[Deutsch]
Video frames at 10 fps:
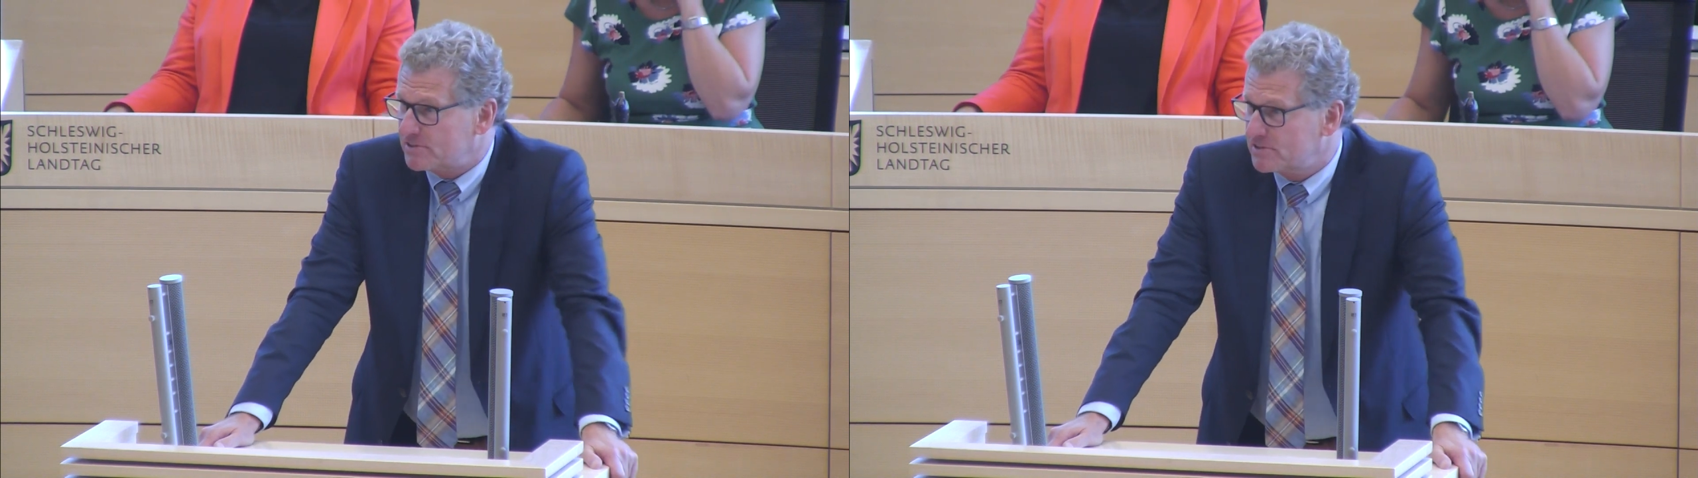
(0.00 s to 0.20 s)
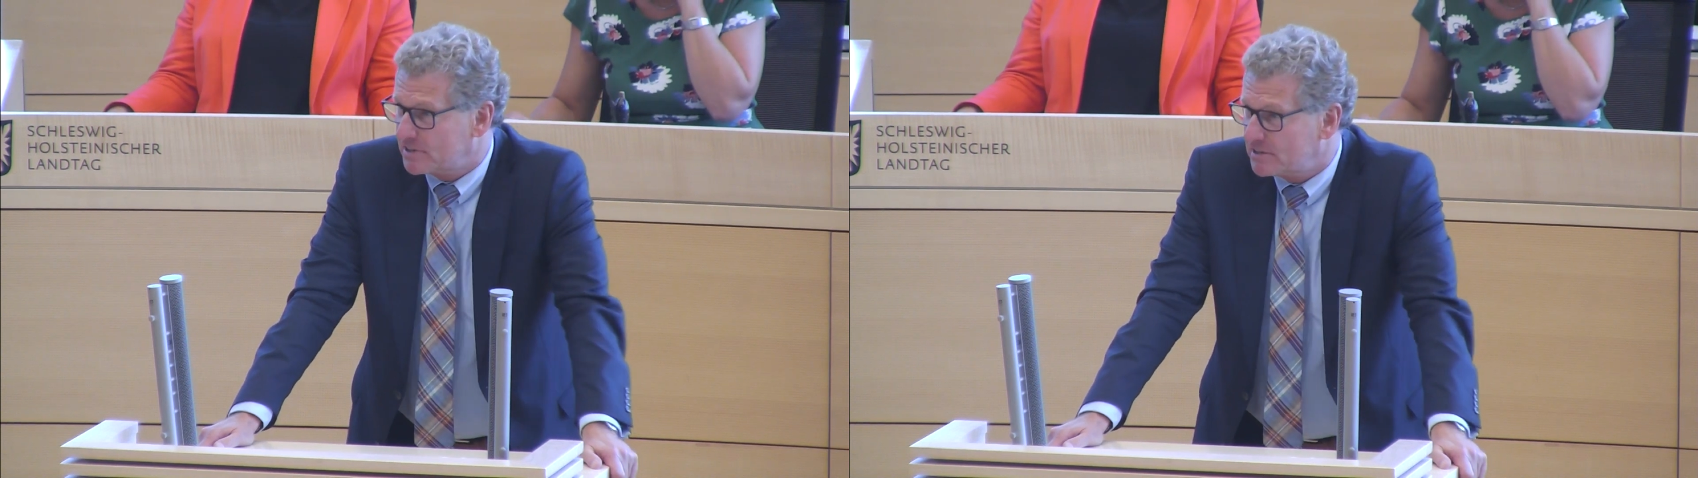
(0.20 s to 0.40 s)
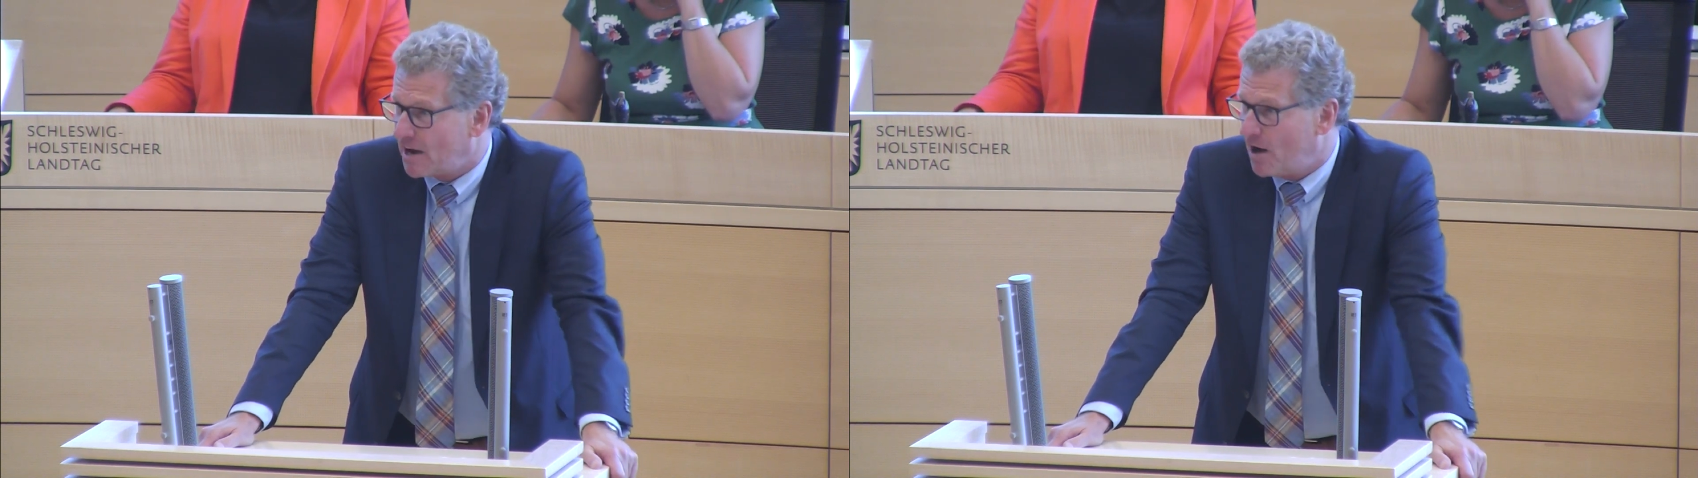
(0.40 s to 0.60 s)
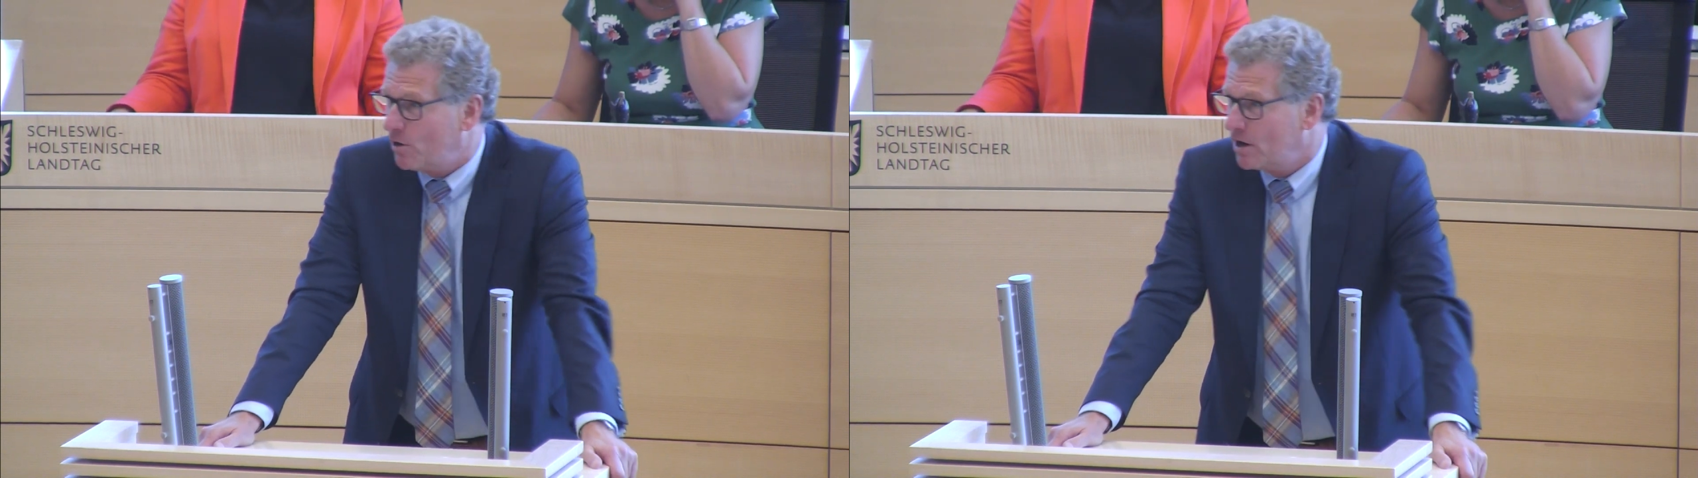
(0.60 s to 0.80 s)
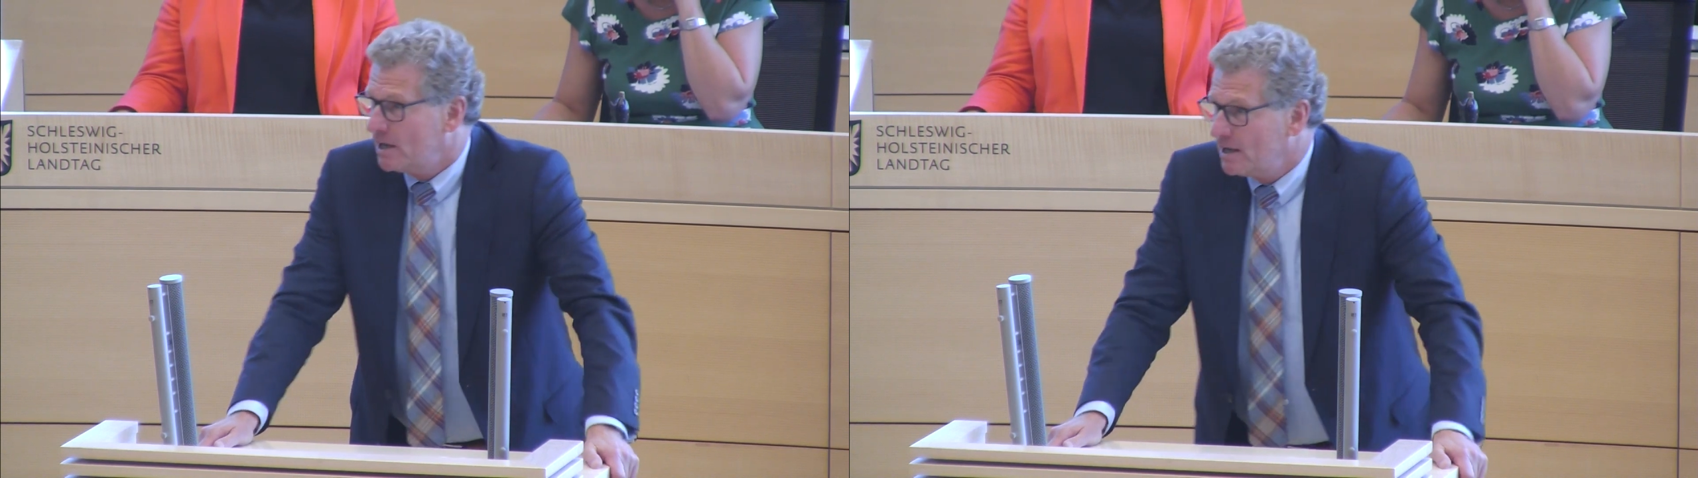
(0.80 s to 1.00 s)
Das heißt, sie sind
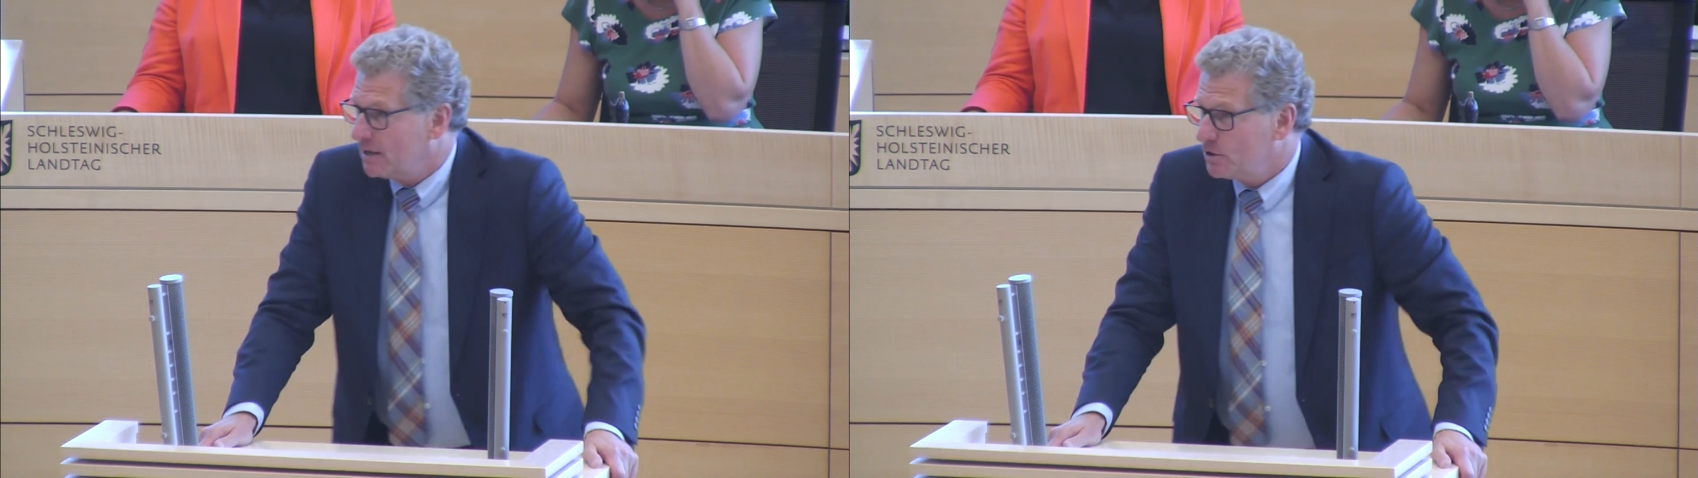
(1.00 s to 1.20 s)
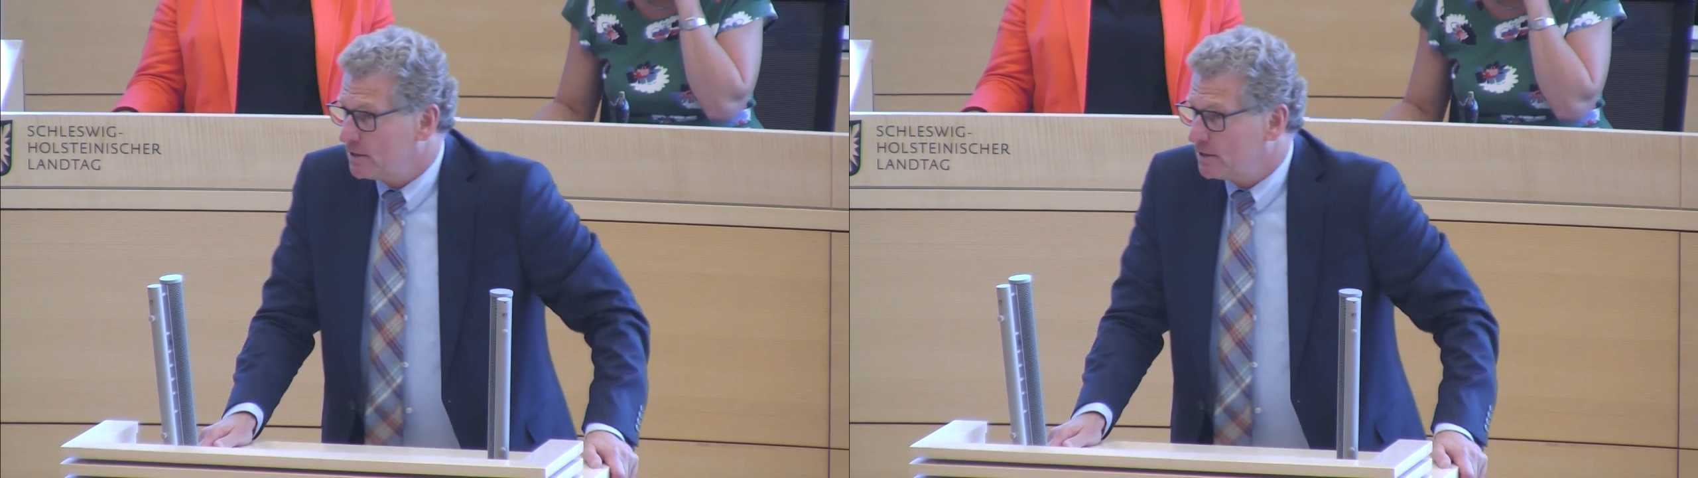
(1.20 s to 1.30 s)
auch